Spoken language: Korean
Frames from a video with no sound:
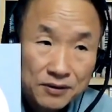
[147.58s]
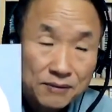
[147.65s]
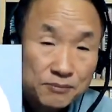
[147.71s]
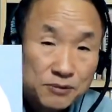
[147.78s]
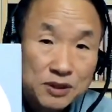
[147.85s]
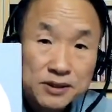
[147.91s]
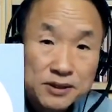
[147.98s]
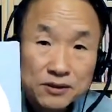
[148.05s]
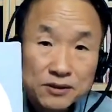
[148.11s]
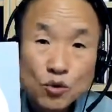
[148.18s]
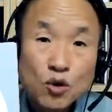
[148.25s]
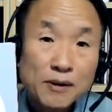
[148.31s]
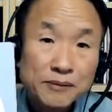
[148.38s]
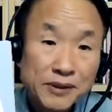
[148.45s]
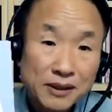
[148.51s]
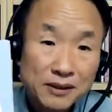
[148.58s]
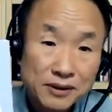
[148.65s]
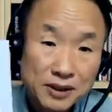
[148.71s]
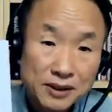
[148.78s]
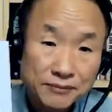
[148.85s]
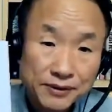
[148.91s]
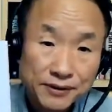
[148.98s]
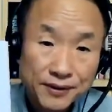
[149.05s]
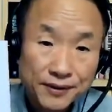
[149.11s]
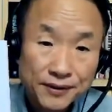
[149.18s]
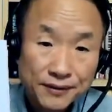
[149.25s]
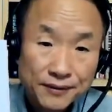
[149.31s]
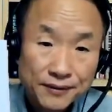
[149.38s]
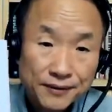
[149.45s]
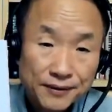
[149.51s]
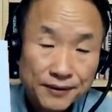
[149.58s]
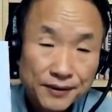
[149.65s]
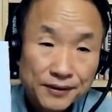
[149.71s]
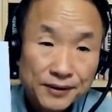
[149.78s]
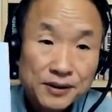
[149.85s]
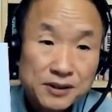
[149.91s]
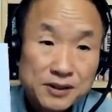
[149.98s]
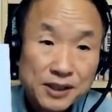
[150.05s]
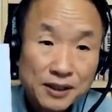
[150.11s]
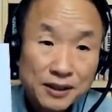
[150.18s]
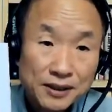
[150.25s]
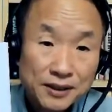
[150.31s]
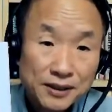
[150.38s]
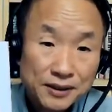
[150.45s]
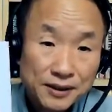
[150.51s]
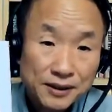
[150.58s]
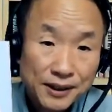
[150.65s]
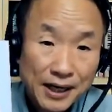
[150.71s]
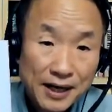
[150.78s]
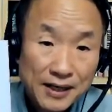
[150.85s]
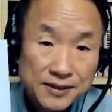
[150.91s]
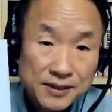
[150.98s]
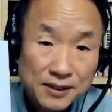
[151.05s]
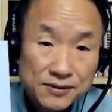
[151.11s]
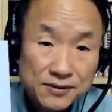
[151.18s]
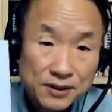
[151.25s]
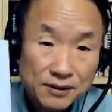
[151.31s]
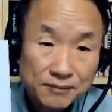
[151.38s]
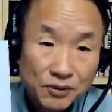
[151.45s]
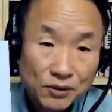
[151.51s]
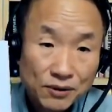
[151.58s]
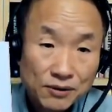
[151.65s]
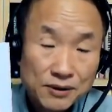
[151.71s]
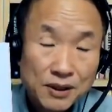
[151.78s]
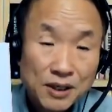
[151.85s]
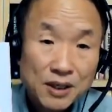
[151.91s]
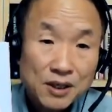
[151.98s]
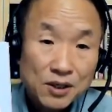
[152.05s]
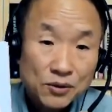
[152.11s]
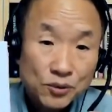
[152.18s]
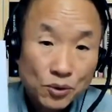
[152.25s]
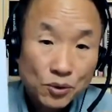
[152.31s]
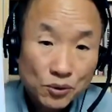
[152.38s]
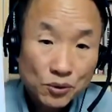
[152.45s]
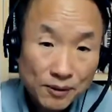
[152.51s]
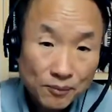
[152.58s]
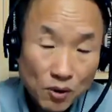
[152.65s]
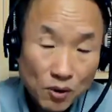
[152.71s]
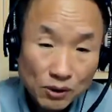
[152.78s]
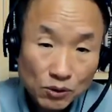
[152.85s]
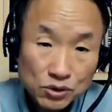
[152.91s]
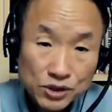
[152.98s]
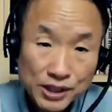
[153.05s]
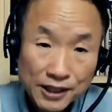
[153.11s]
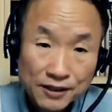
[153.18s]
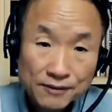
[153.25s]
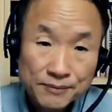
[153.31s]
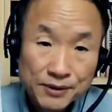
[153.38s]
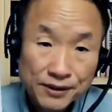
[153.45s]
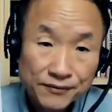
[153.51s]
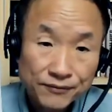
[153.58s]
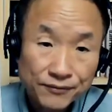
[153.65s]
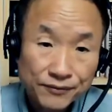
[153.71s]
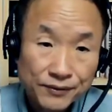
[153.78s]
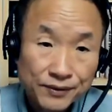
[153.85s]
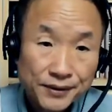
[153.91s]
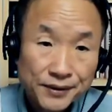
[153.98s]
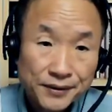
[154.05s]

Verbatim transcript: 참 저자한테 고맙다는 느낌이 들어요. 이렇지 않게 이렇게 알찬 정보를 이렇게 모아놓지 않으면